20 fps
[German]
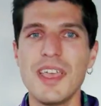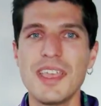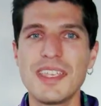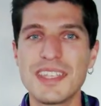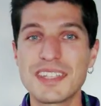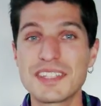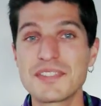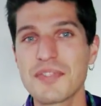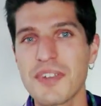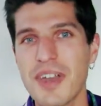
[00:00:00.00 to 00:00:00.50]

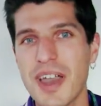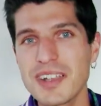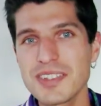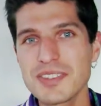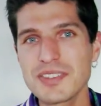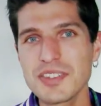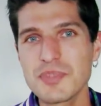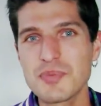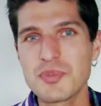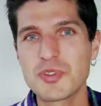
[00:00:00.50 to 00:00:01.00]
Jetzt
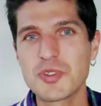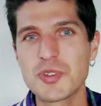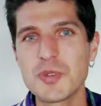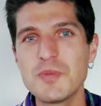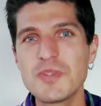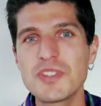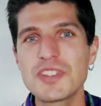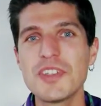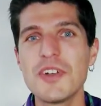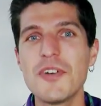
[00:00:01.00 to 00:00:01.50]
fragst du dich
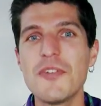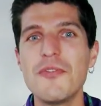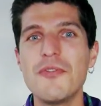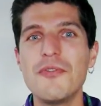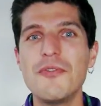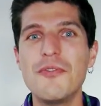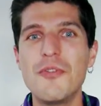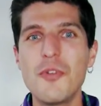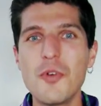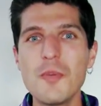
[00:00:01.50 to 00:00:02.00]
bestimmt,
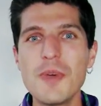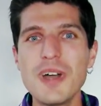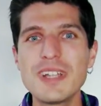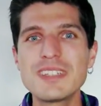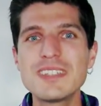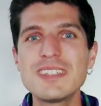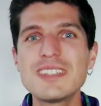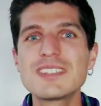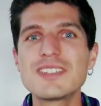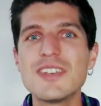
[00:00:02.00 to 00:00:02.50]
wo
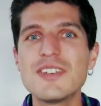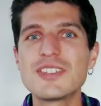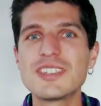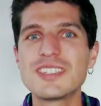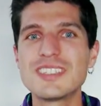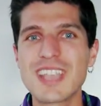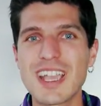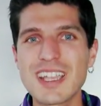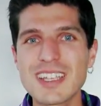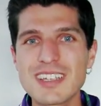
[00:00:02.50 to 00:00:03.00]
man solche
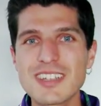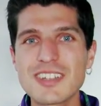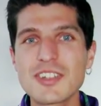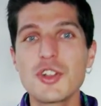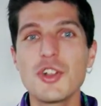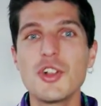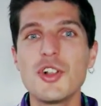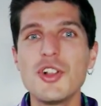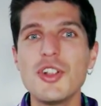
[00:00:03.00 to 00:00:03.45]
Jacken